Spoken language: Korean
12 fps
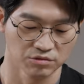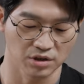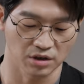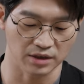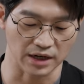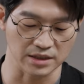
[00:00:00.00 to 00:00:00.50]

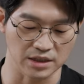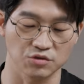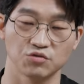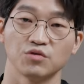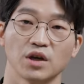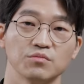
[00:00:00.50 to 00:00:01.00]
우선 가장
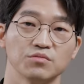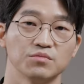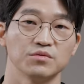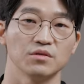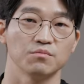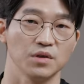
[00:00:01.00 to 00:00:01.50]
중요한
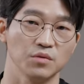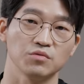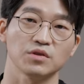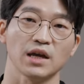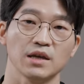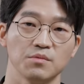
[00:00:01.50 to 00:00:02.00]
부분은
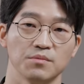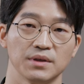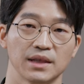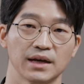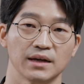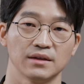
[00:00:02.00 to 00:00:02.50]
피부
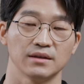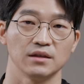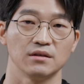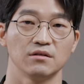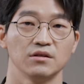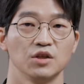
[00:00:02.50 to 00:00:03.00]
타입입니다.
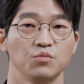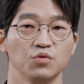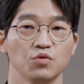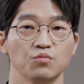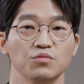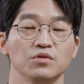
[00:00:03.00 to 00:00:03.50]
이런 리뷰
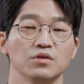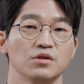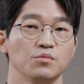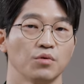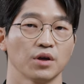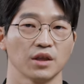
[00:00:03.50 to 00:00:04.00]
논문들을
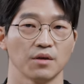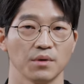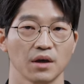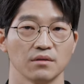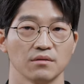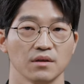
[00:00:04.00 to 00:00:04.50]
보게 되면